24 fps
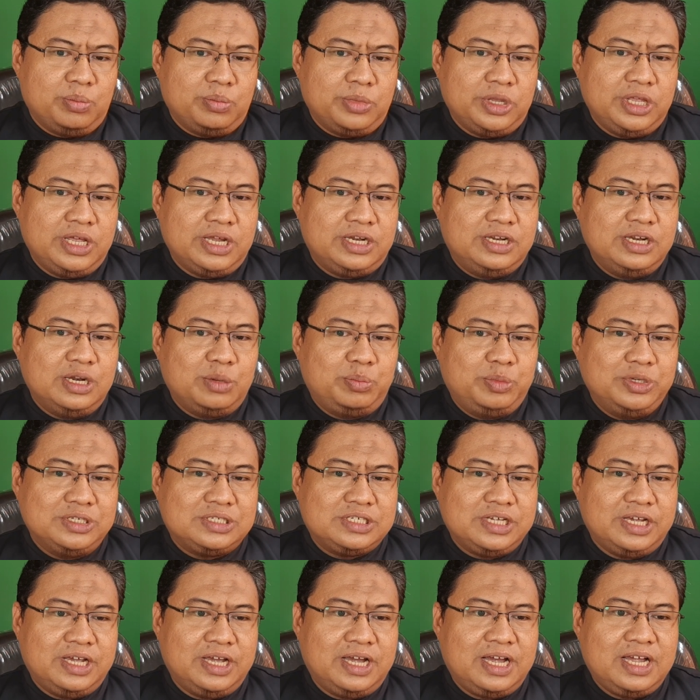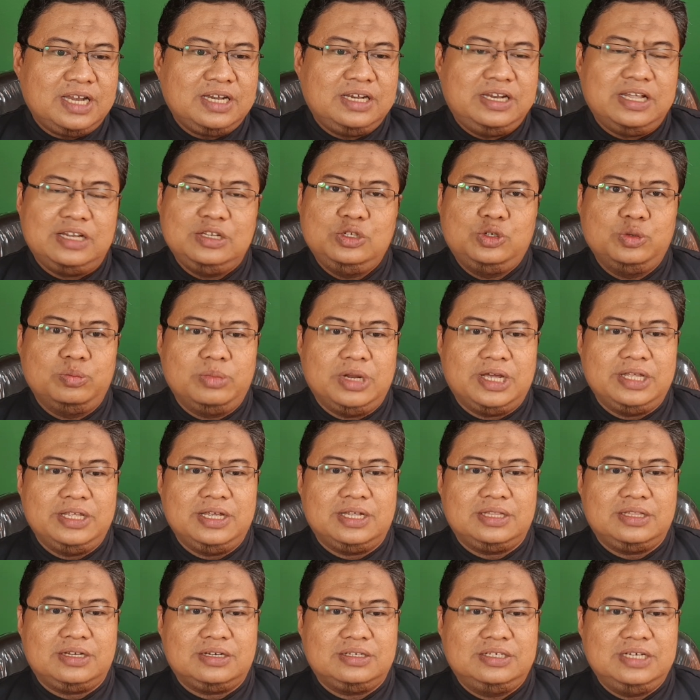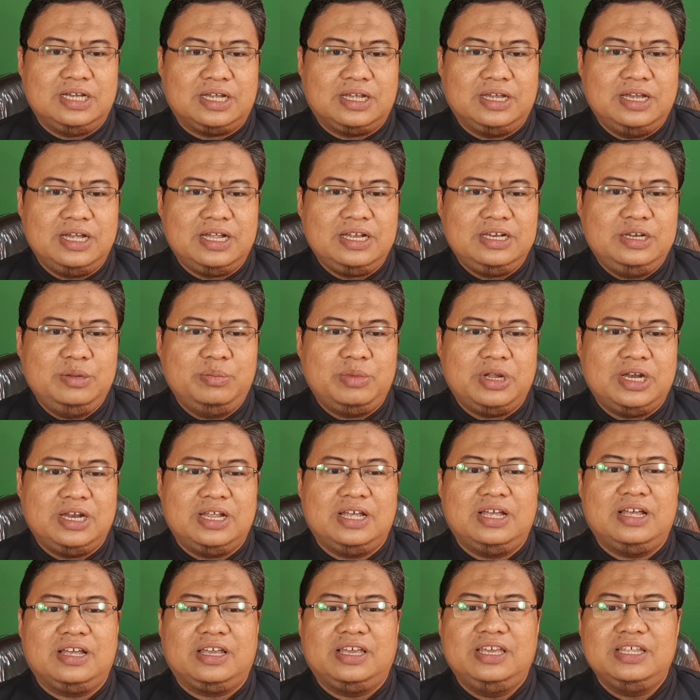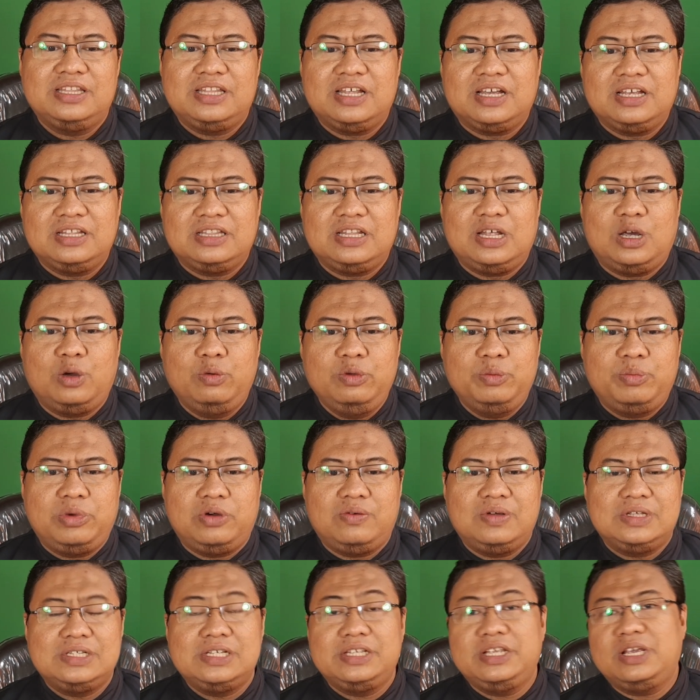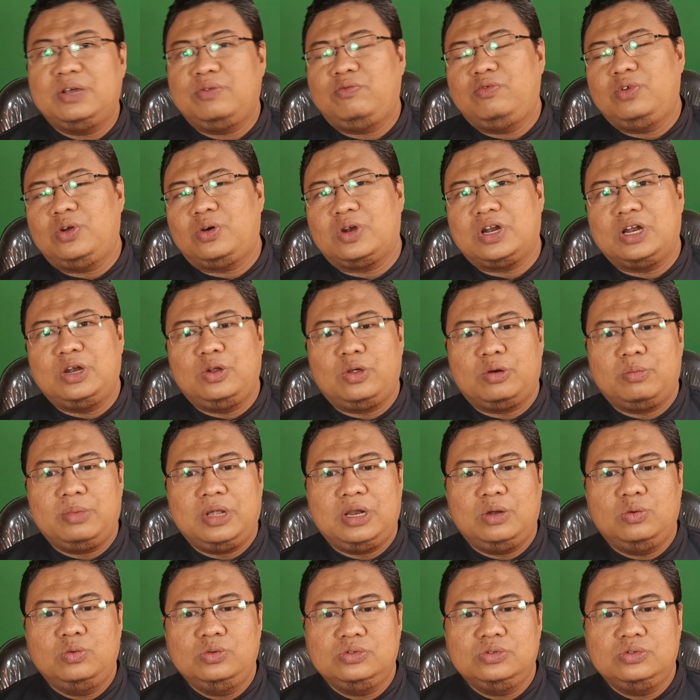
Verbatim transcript: menjadi lebih sehat dan jumlahnya terjaga di mana kita ketahui bahwasanya flora normal